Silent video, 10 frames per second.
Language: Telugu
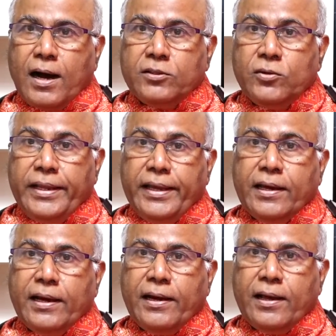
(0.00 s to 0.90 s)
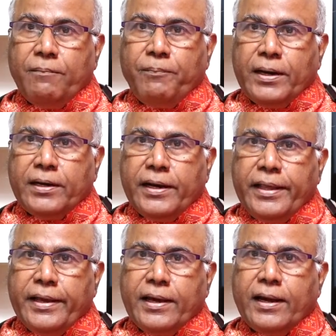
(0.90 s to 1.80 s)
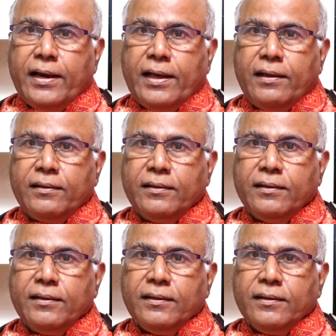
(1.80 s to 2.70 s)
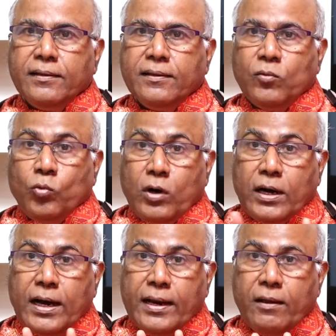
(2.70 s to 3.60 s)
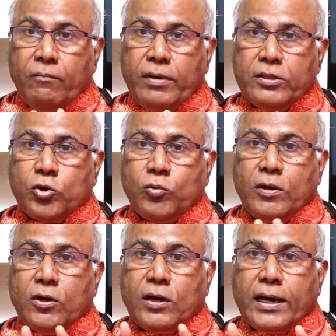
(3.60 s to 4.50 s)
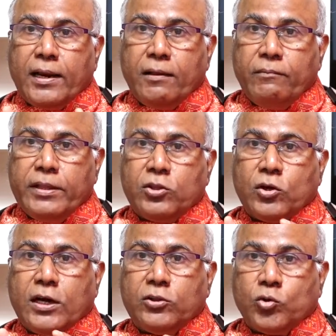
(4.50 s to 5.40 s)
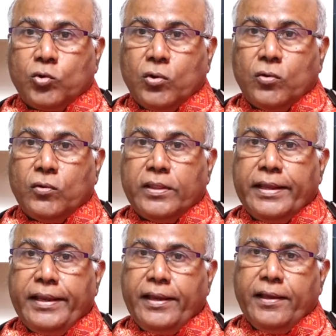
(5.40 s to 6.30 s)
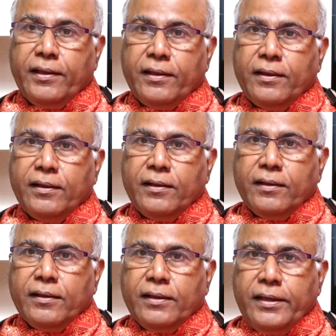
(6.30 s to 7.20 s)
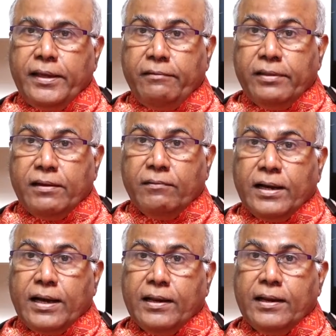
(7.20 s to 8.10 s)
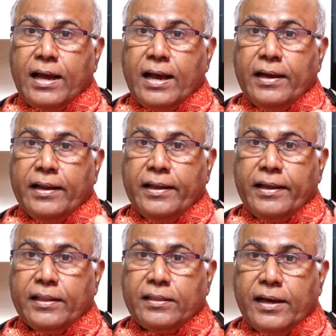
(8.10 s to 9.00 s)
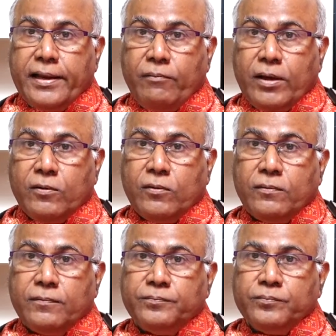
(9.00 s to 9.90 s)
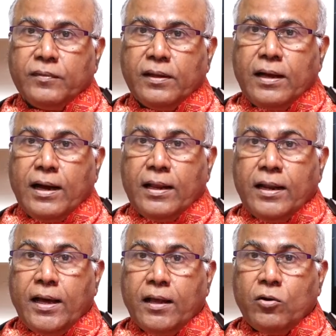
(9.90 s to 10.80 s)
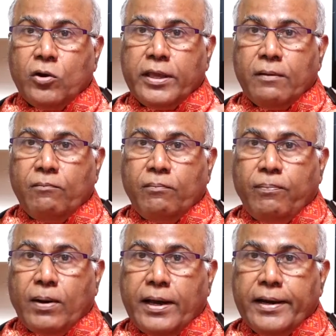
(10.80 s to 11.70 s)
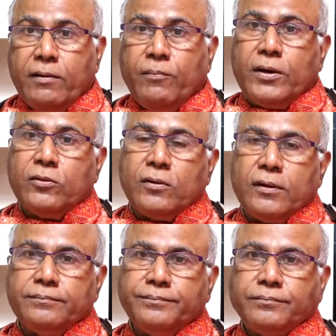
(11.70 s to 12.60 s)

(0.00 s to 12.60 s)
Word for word: ఆధునీకరణ పట్టణీకరణ ఒక అన్నం మెతుకు మరొక అన్నం మెతుకు కతుక్కోకూడదని ఈ విధంగా నాగరికత అని మనం అనారోగ్యం బారిన పడుతున్నాం